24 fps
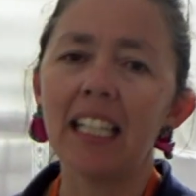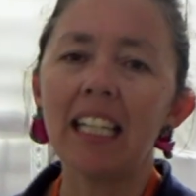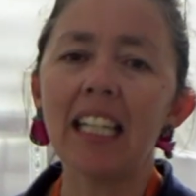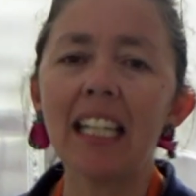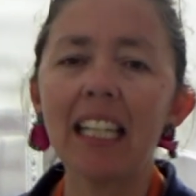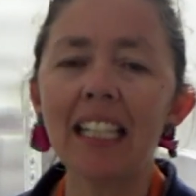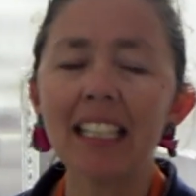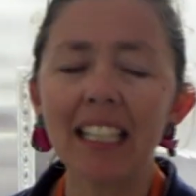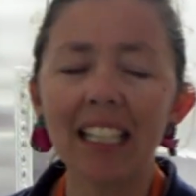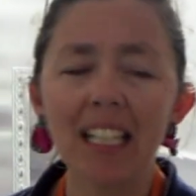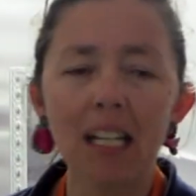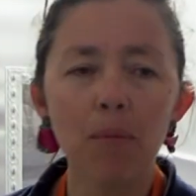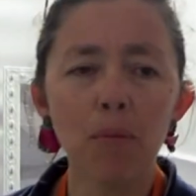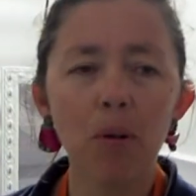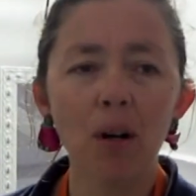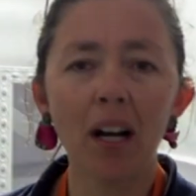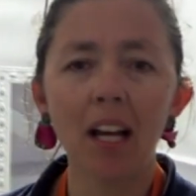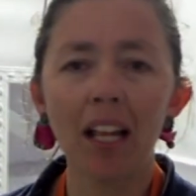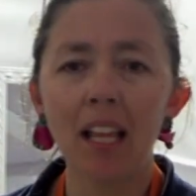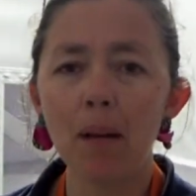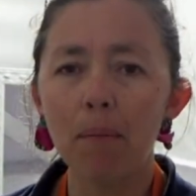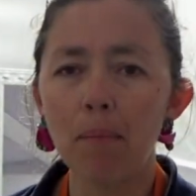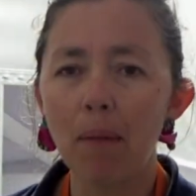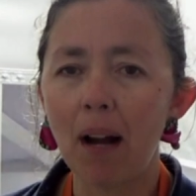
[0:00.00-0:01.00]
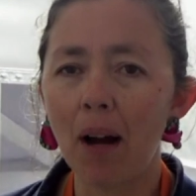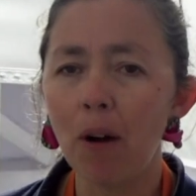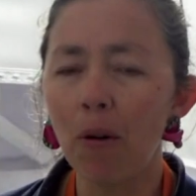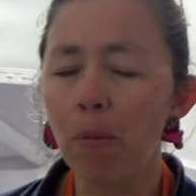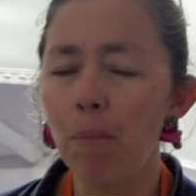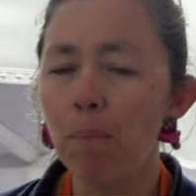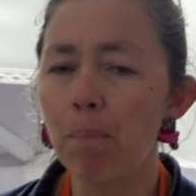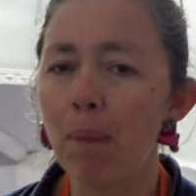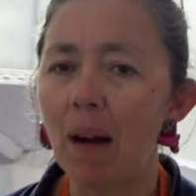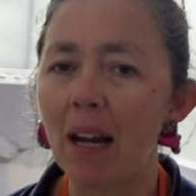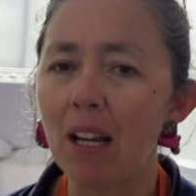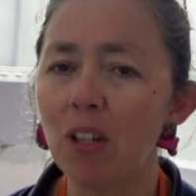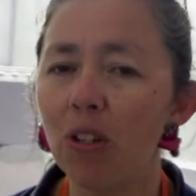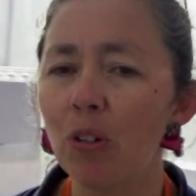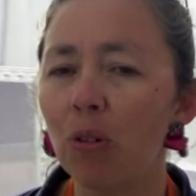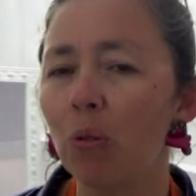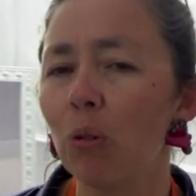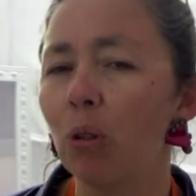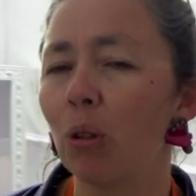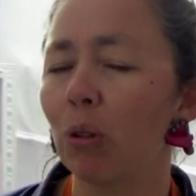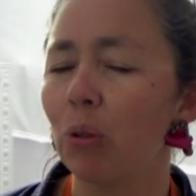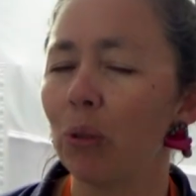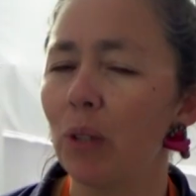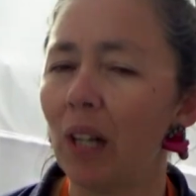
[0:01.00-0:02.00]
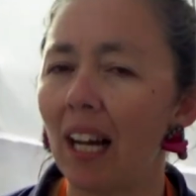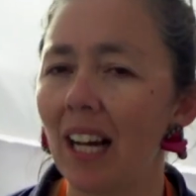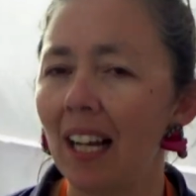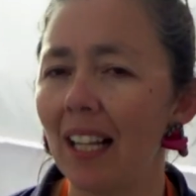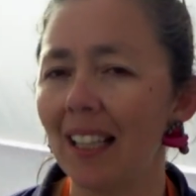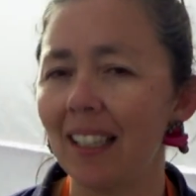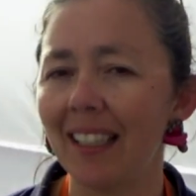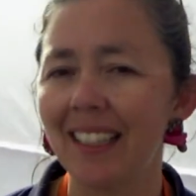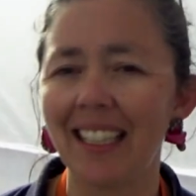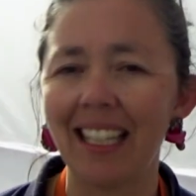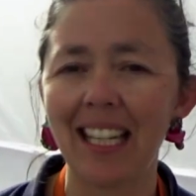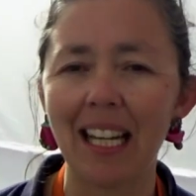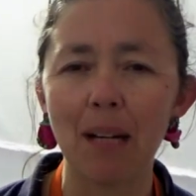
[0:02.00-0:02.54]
Y tenemos además un paño cultural